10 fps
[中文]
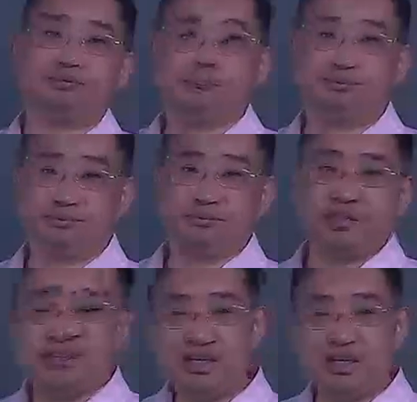一个一
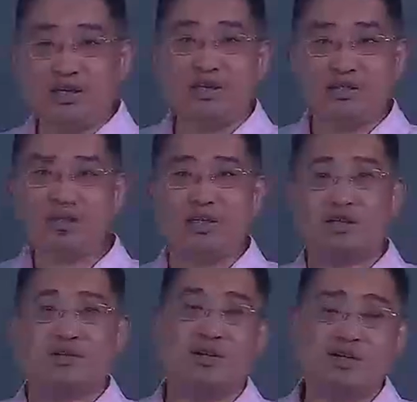个执行就是走了。
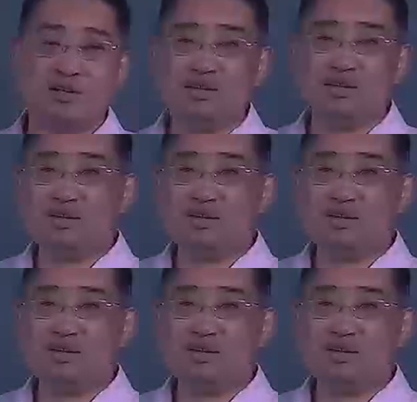那么你